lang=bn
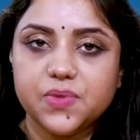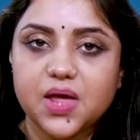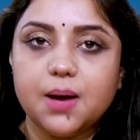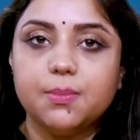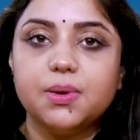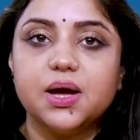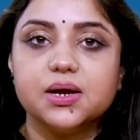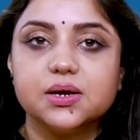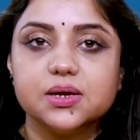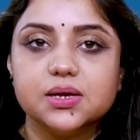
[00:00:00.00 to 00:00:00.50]

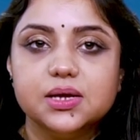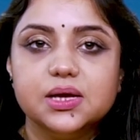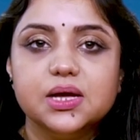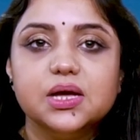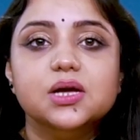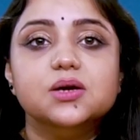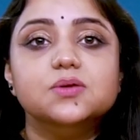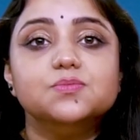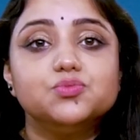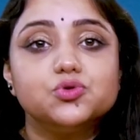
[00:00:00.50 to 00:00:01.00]
আবার
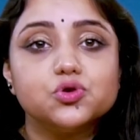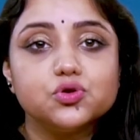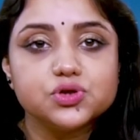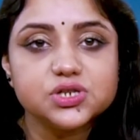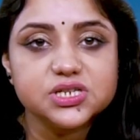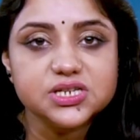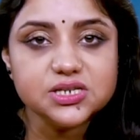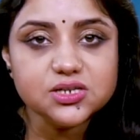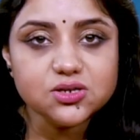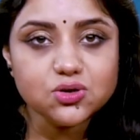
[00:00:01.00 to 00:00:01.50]

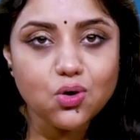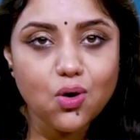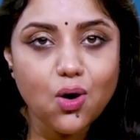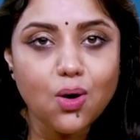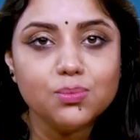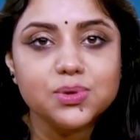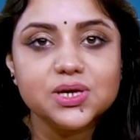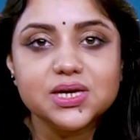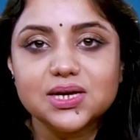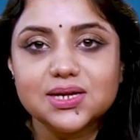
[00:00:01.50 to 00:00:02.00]
প্রোটিন
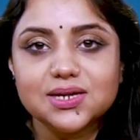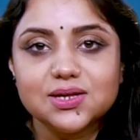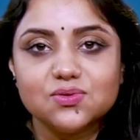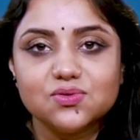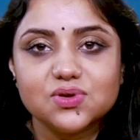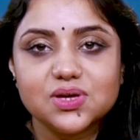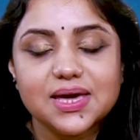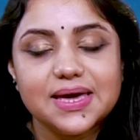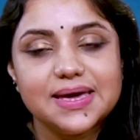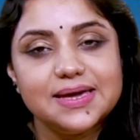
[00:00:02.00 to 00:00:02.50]
কম খেলেও
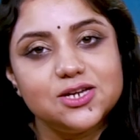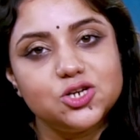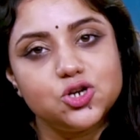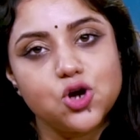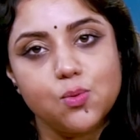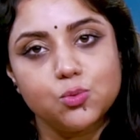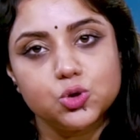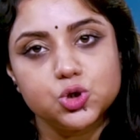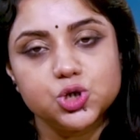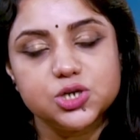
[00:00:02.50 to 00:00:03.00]
এই
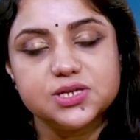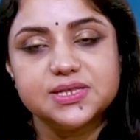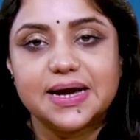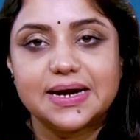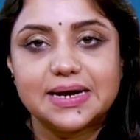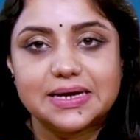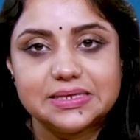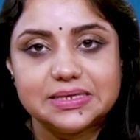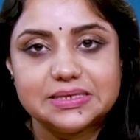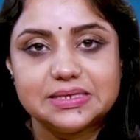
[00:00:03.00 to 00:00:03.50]
সমস্যা
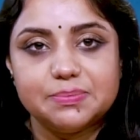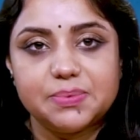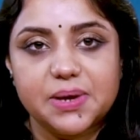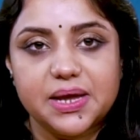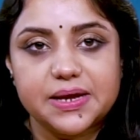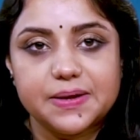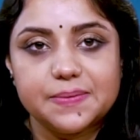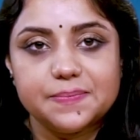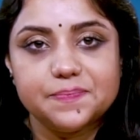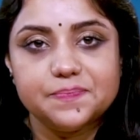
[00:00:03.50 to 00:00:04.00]
দেখা দিতে
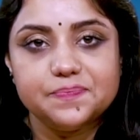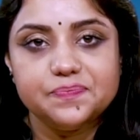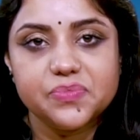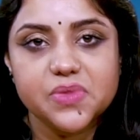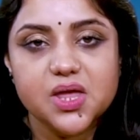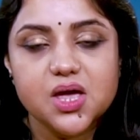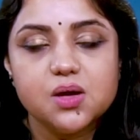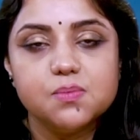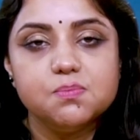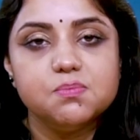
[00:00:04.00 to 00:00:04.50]
পারে
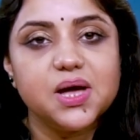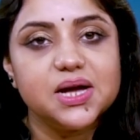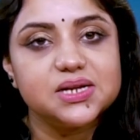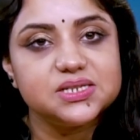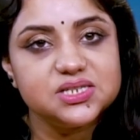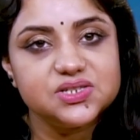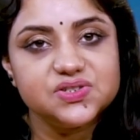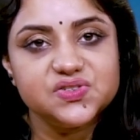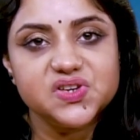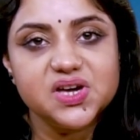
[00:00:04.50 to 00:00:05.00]

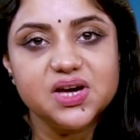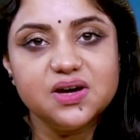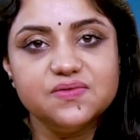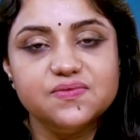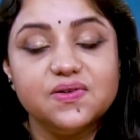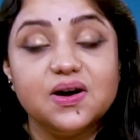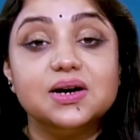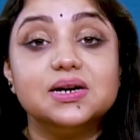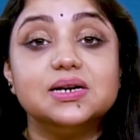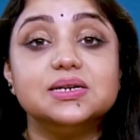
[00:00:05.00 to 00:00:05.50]
ব্যাকটেরিয়া
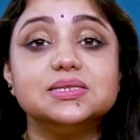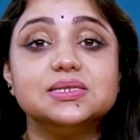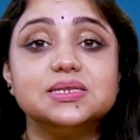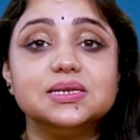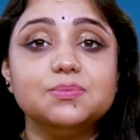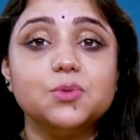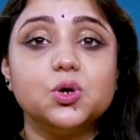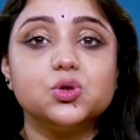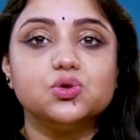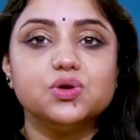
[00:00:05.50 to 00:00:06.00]

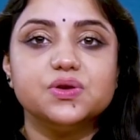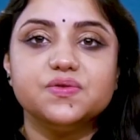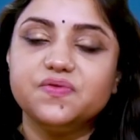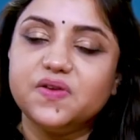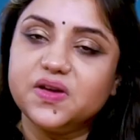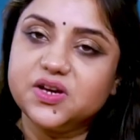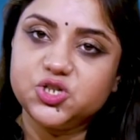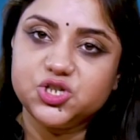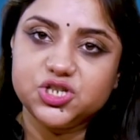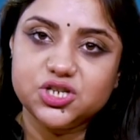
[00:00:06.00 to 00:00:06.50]
ফাঙ্গাসের মতো
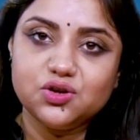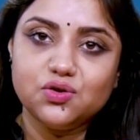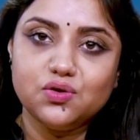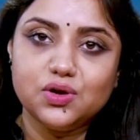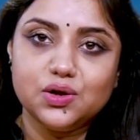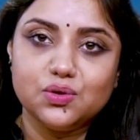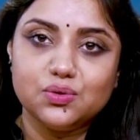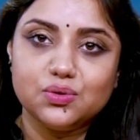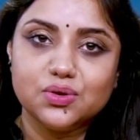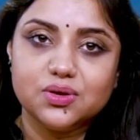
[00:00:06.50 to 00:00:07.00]
ইনফেকশন
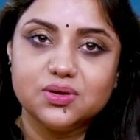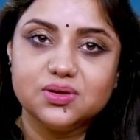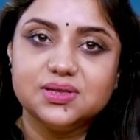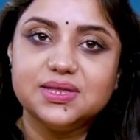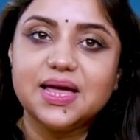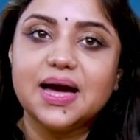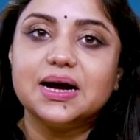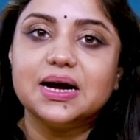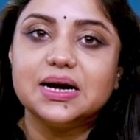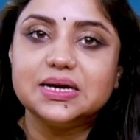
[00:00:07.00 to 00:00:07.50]
হলেও
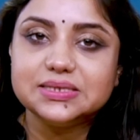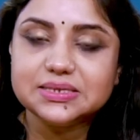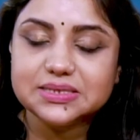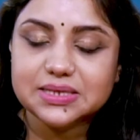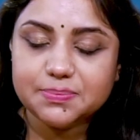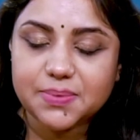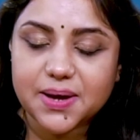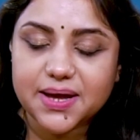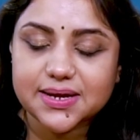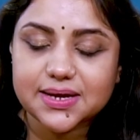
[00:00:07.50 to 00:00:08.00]
দেখা
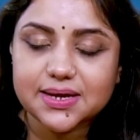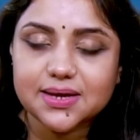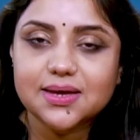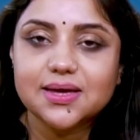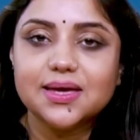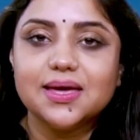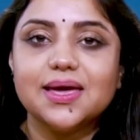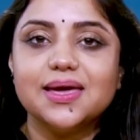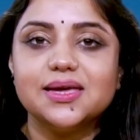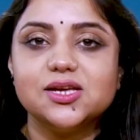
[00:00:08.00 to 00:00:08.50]
দিতে পারে
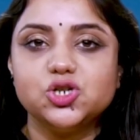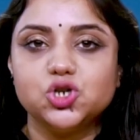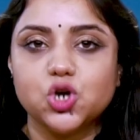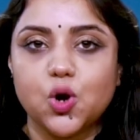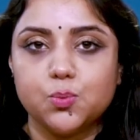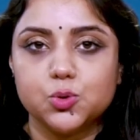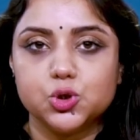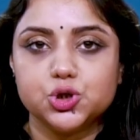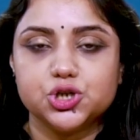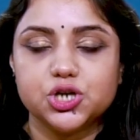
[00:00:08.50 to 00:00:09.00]
এই
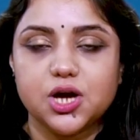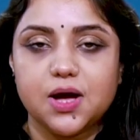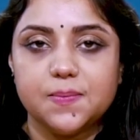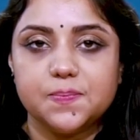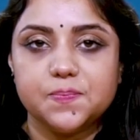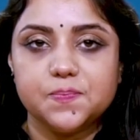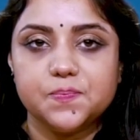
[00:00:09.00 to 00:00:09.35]
সমস্যা